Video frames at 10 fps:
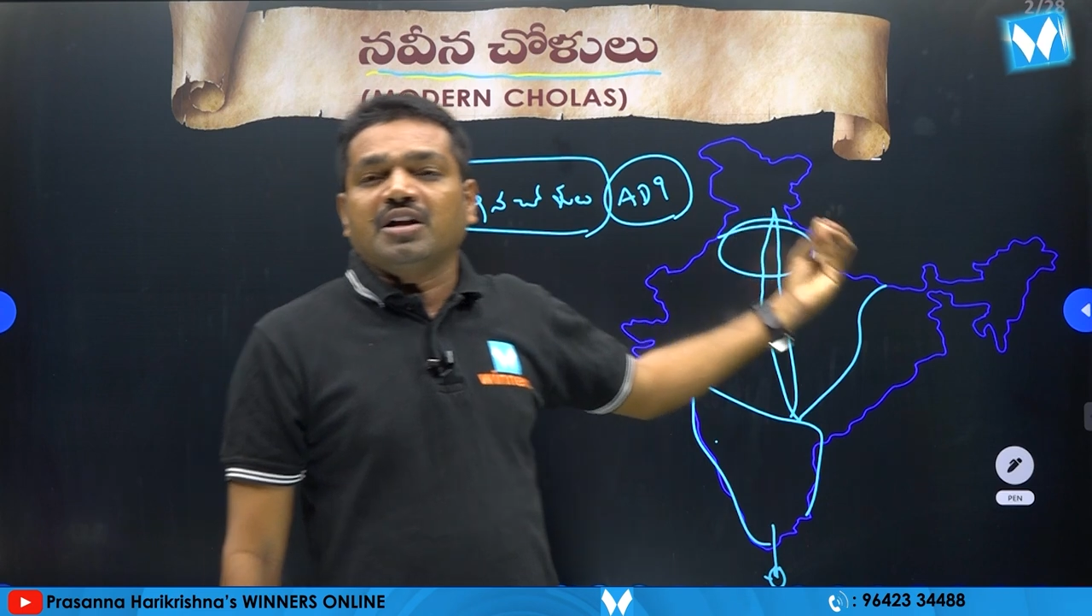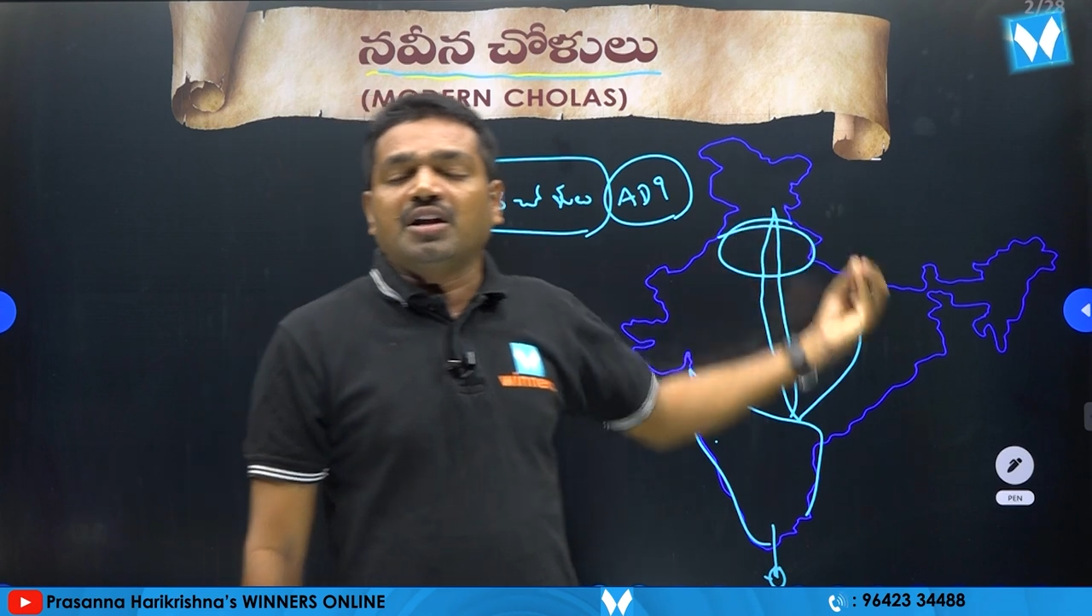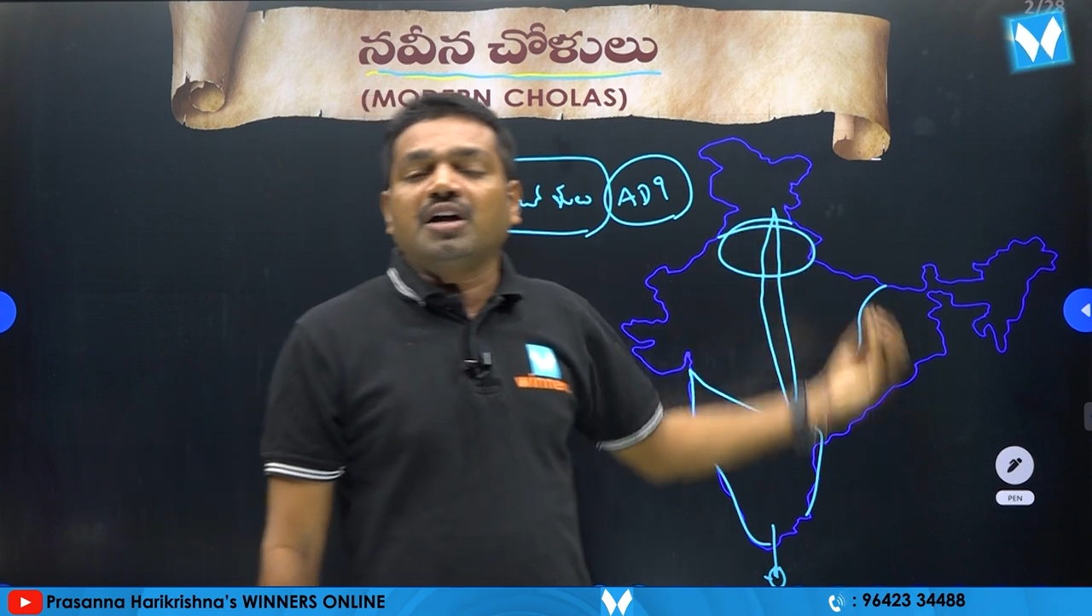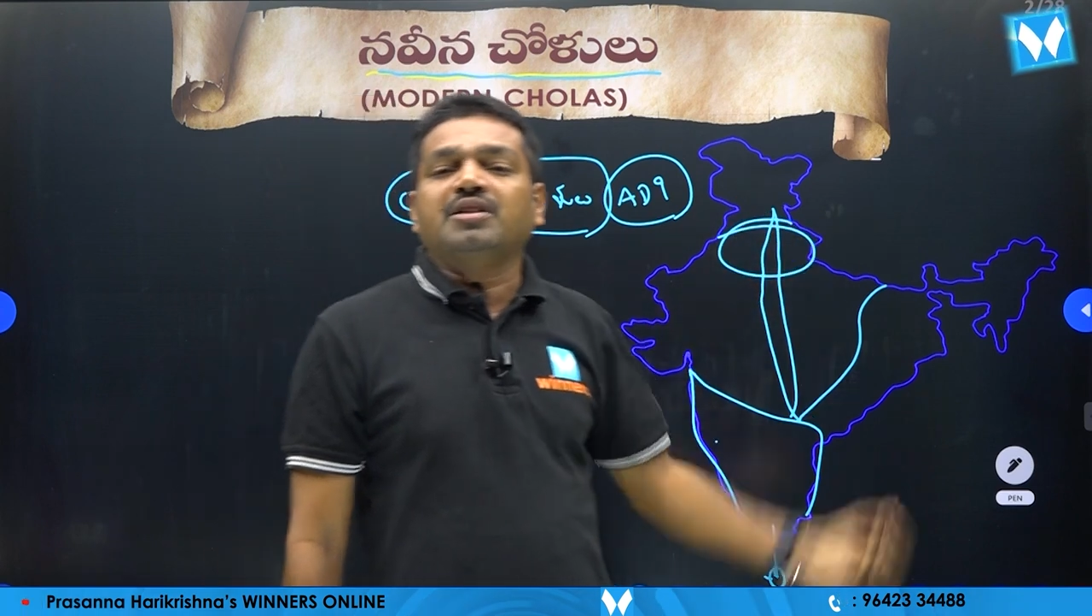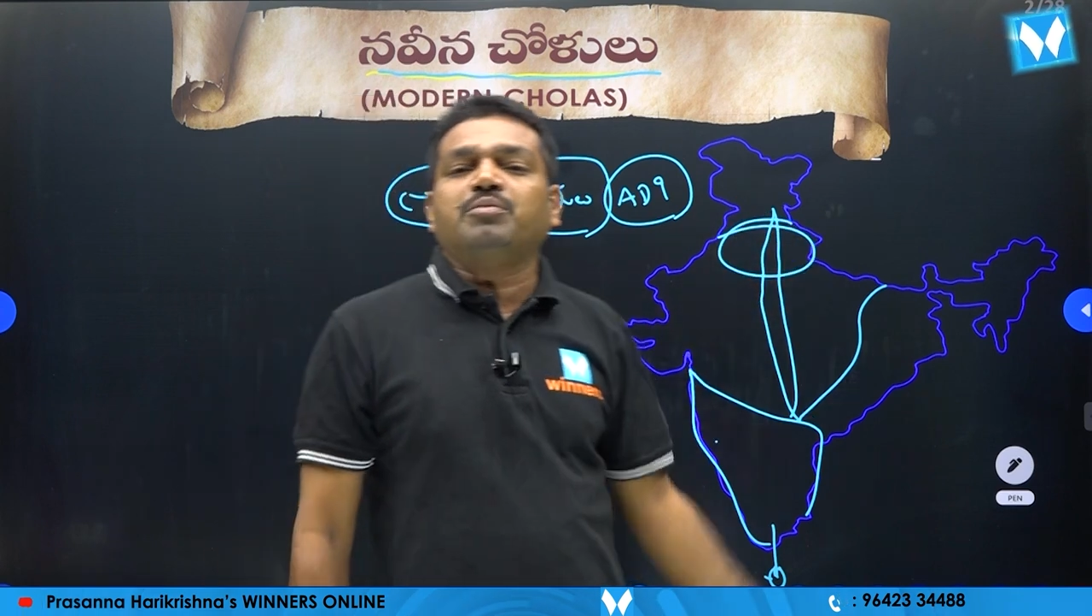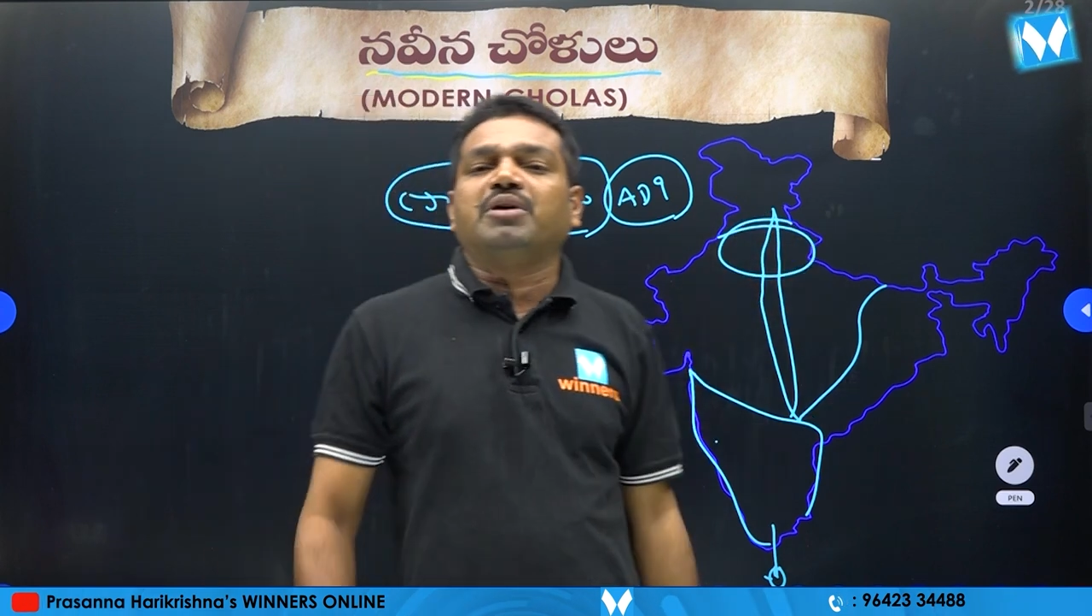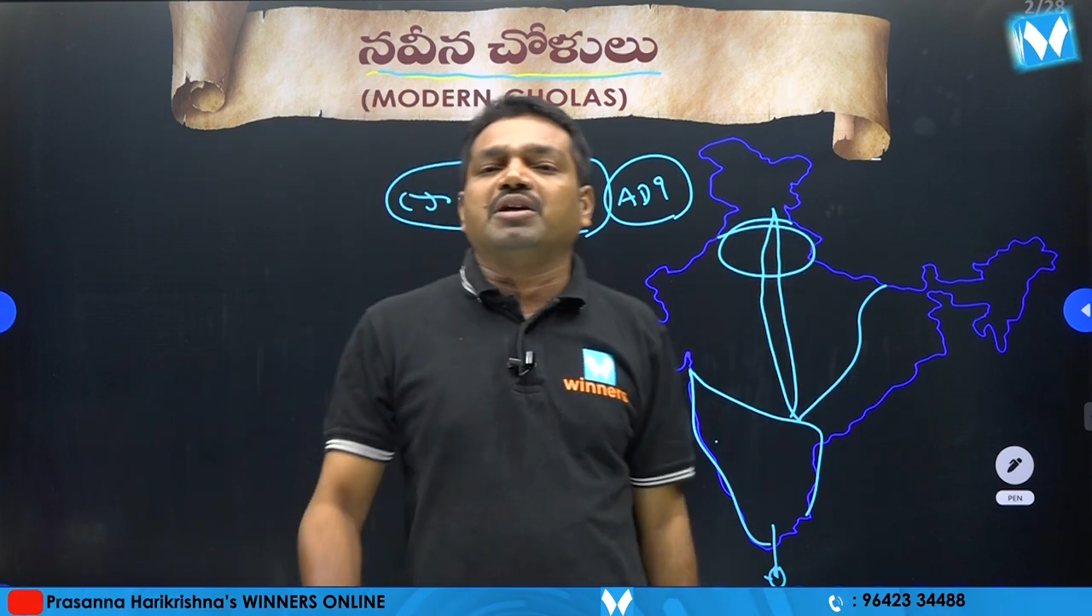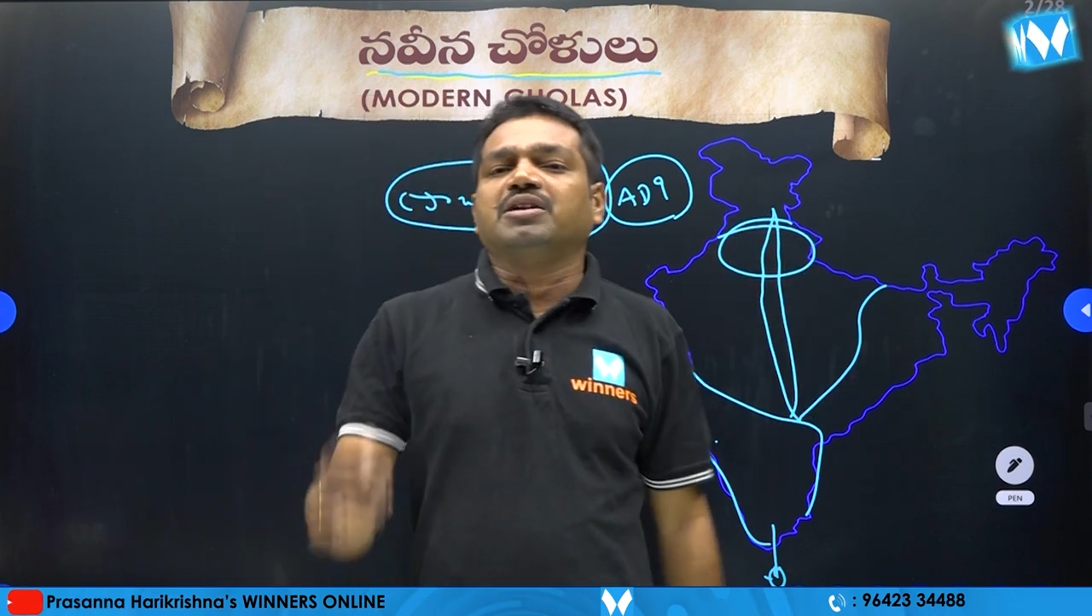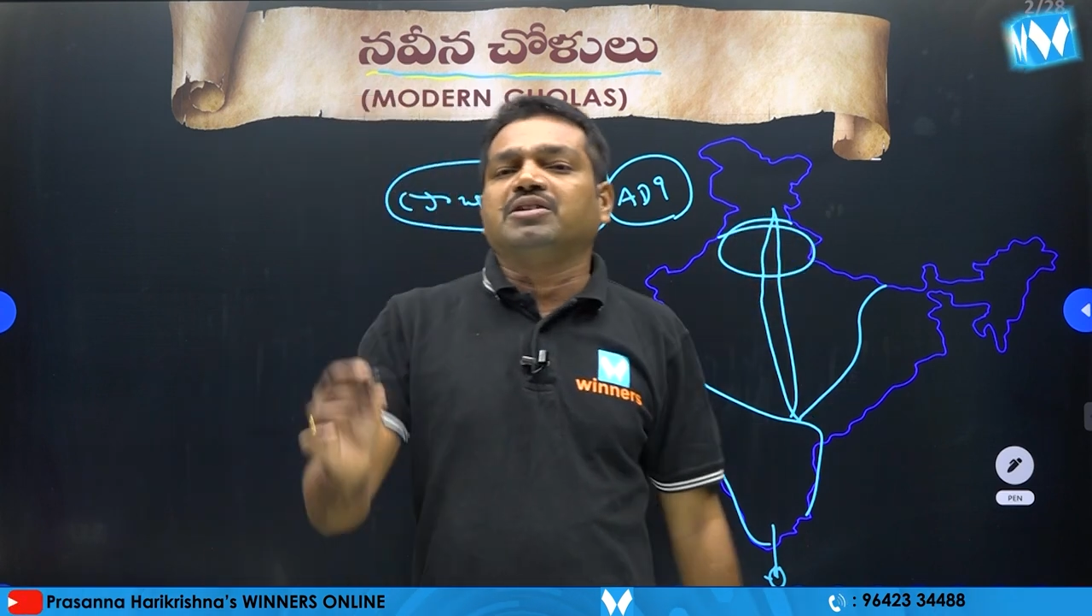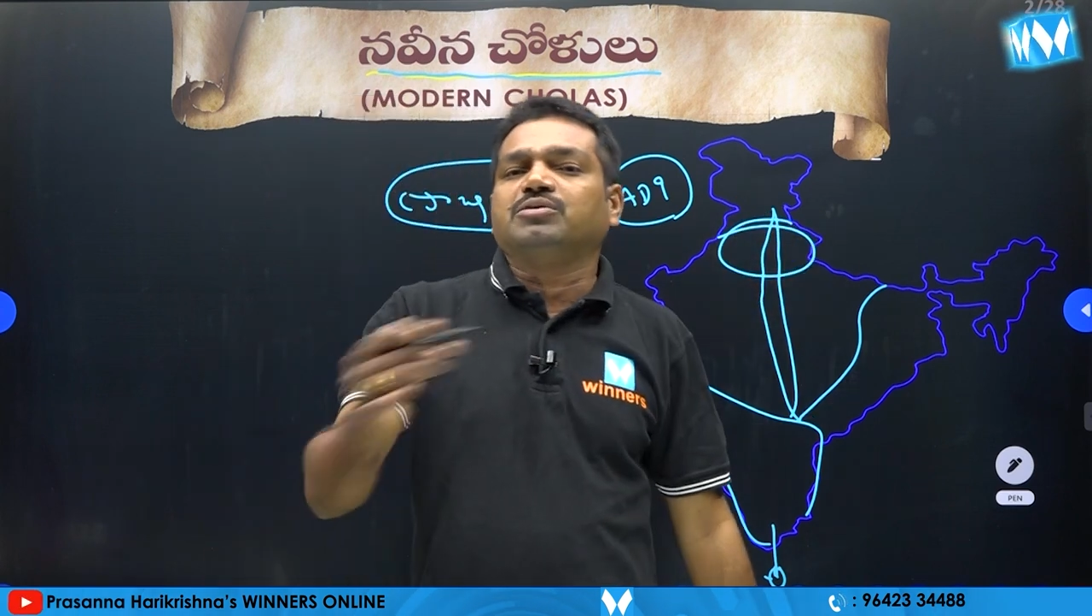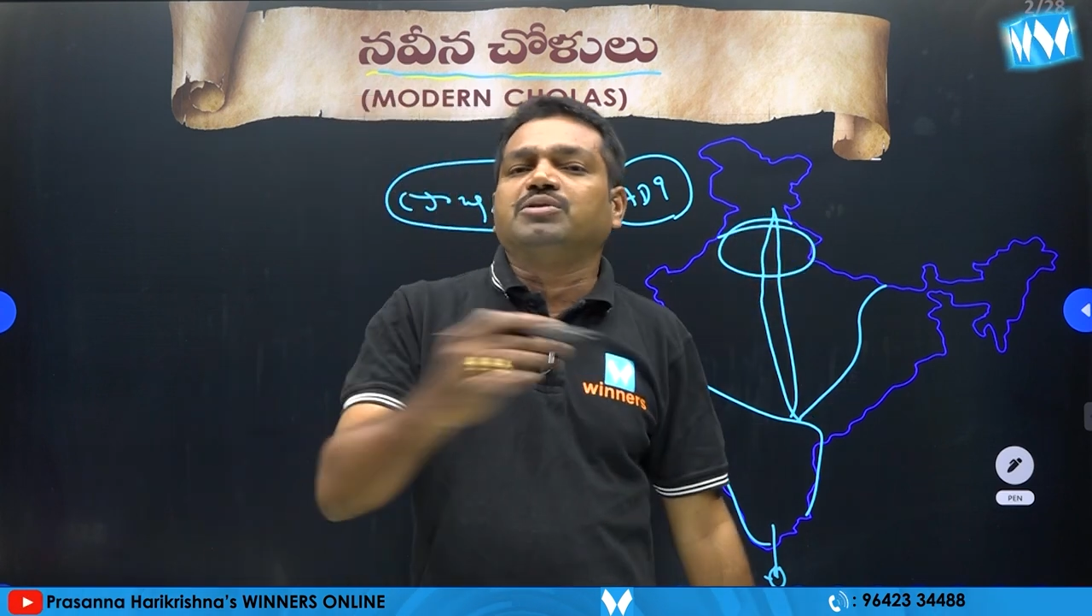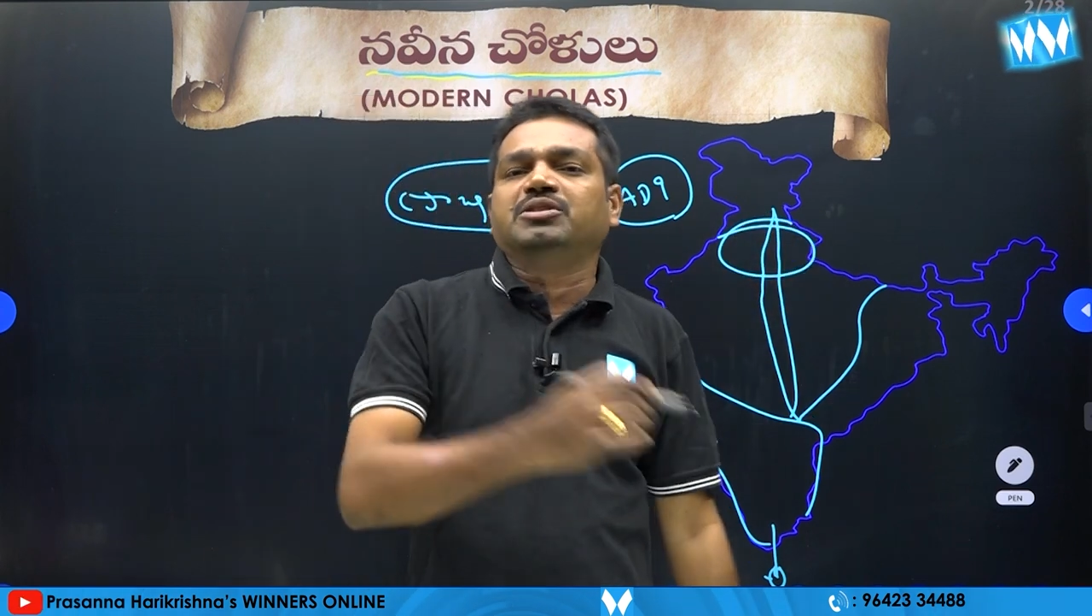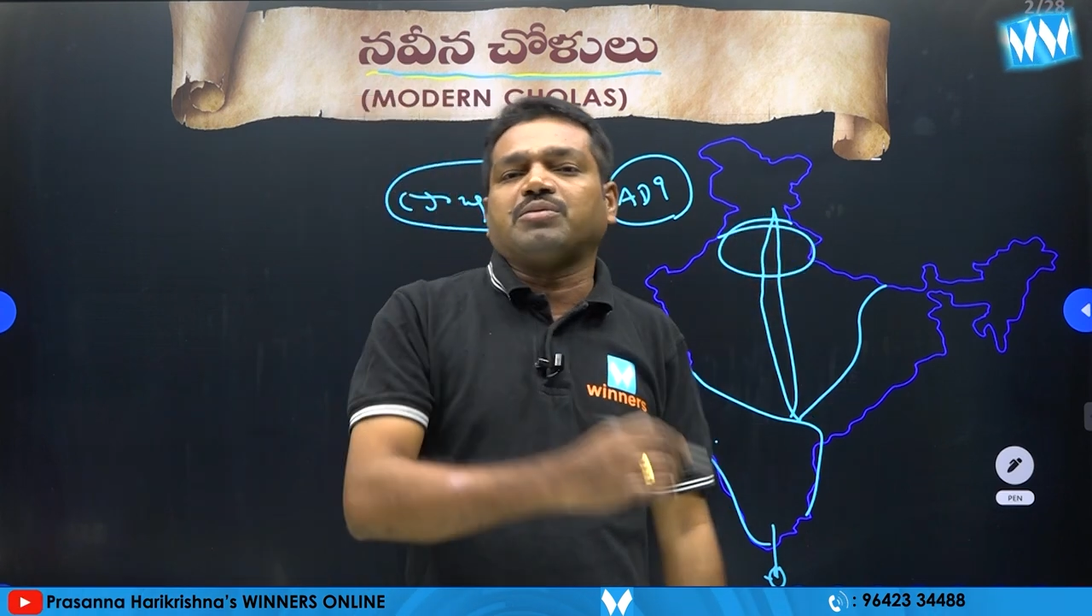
నాంది పలికినటువంటి